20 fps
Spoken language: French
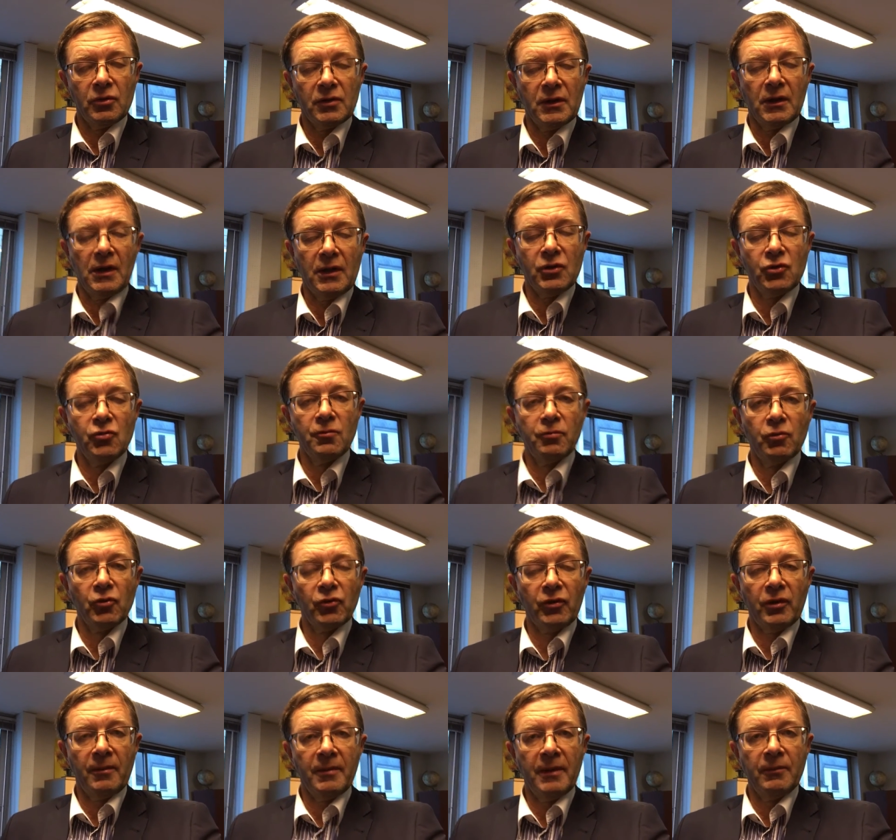la
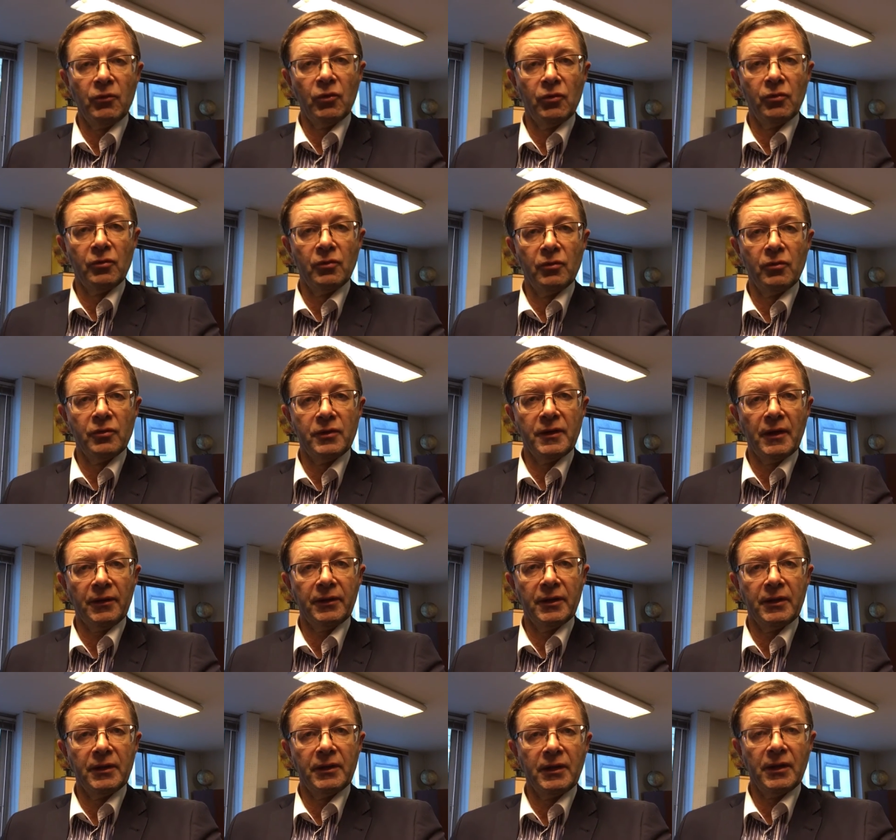suppose quand même une,
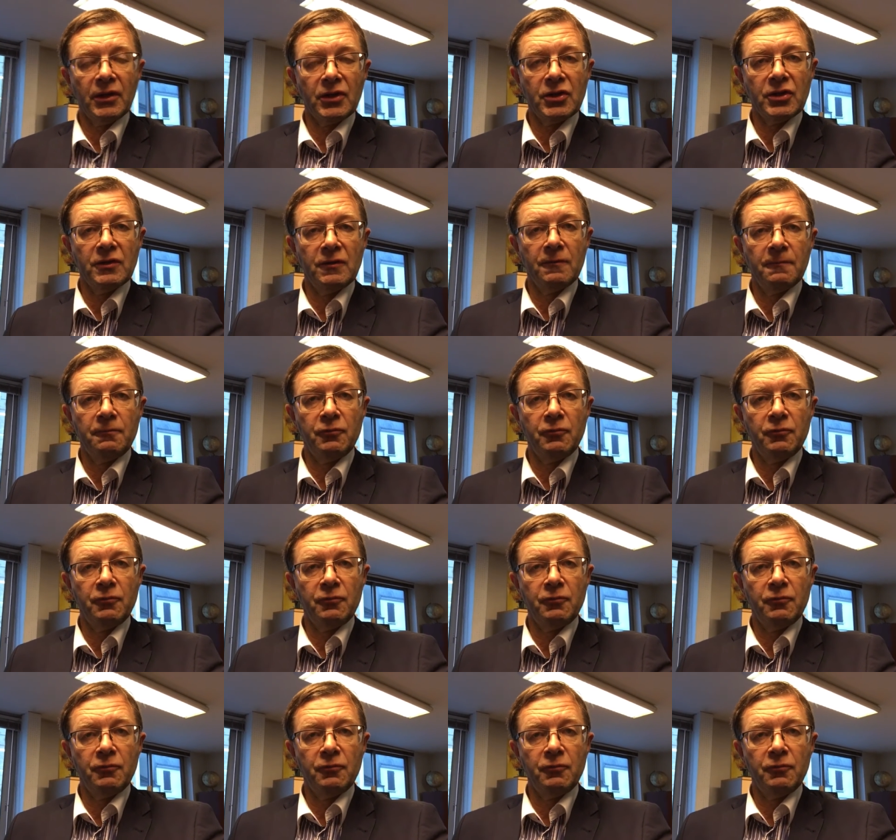certaine énergie, une